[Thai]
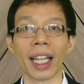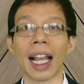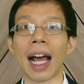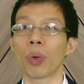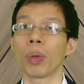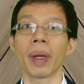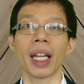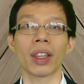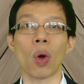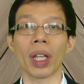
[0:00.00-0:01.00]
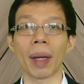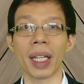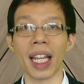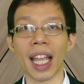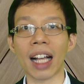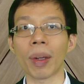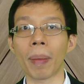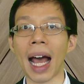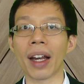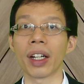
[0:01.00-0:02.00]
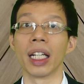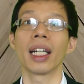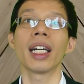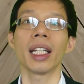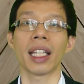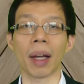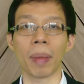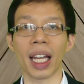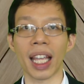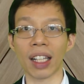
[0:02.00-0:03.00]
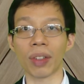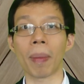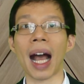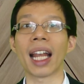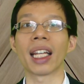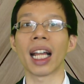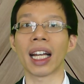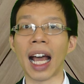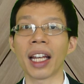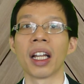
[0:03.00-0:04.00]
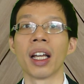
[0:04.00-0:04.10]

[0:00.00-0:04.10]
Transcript: ตลาดหุ้นไม่ได้ตกอย่างมีนัยยะสำคัญหรือขึ้นอย่างมีนัยยะสำคัญ ดังนั้น